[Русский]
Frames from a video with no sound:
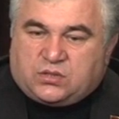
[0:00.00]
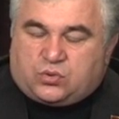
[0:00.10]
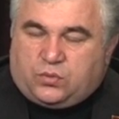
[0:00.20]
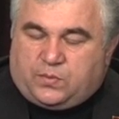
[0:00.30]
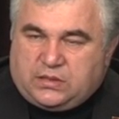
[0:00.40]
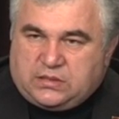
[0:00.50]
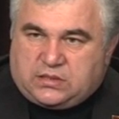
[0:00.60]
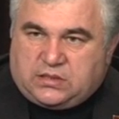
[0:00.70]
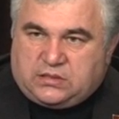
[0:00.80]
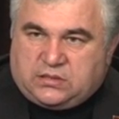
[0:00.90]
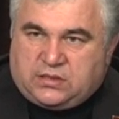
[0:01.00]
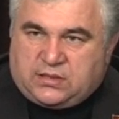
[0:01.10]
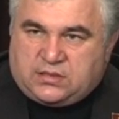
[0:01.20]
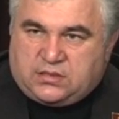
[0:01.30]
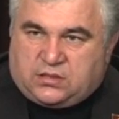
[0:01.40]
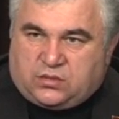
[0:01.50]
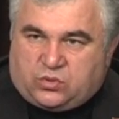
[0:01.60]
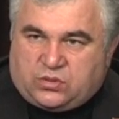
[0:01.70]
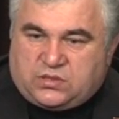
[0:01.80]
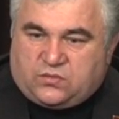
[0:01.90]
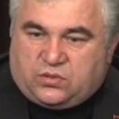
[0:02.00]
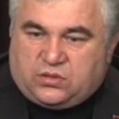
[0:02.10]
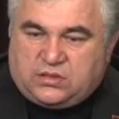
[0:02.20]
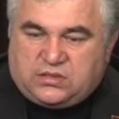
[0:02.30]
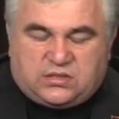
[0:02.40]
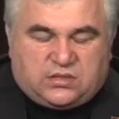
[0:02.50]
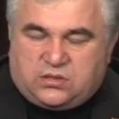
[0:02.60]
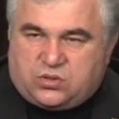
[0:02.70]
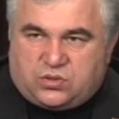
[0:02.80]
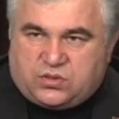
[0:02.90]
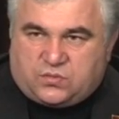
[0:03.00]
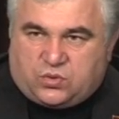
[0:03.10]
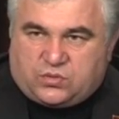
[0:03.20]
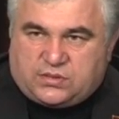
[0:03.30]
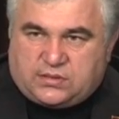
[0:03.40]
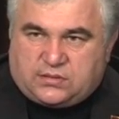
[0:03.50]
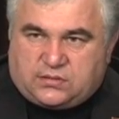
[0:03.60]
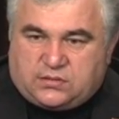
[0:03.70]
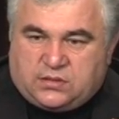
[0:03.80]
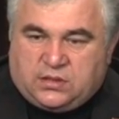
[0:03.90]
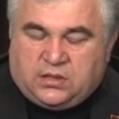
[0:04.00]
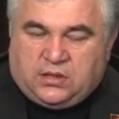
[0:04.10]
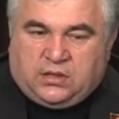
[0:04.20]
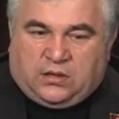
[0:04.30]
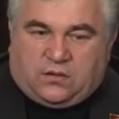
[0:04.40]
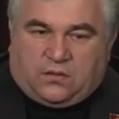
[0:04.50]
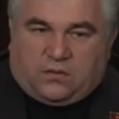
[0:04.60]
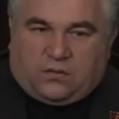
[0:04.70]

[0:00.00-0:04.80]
С той политикой Единой России, которая сегодня есть, они ничего не смогут сделать.